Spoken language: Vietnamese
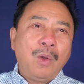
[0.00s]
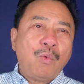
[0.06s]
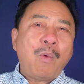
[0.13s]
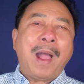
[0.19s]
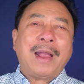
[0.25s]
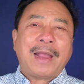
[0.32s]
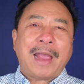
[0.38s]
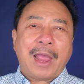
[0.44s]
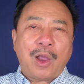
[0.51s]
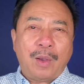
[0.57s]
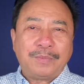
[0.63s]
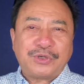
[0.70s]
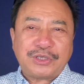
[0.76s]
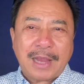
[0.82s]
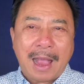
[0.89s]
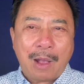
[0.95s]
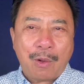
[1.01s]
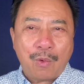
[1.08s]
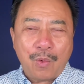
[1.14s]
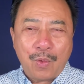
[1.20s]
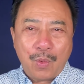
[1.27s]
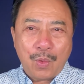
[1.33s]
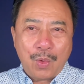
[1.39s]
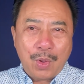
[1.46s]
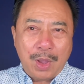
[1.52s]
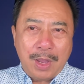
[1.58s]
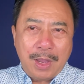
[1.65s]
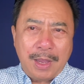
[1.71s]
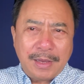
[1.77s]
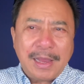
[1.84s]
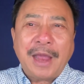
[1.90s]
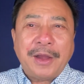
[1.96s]
Qua ngày hôm sau,
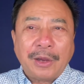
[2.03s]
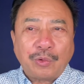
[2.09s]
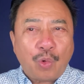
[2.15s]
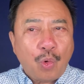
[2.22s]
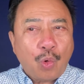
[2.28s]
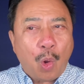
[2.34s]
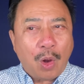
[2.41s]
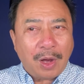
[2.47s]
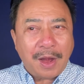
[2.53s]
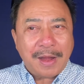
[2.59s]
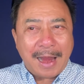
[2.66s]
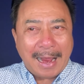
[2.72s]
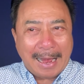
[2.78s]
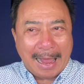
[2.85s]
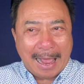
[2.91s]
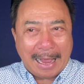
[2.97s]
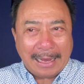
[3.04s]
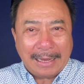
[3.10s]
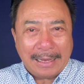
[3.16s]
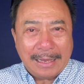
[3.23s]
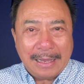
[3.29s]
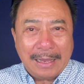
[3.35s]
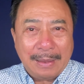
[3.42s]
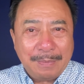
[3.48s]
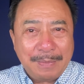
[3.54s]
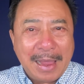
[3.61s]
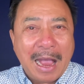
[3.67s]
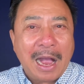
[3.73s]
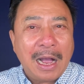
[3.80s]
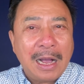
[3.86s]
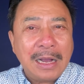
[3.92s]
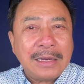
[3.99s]
gia đình của con lên Đà Lạt và
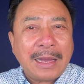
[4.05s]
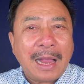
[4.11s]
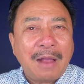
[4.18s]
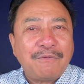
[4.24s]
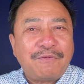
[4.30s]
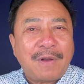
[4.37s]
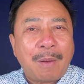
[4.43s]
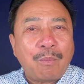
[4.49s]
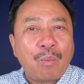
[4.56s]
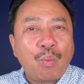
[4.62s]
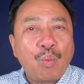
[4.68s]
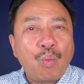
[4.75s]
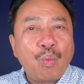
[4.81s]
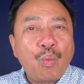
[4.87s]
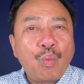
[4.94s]
ở căn phòng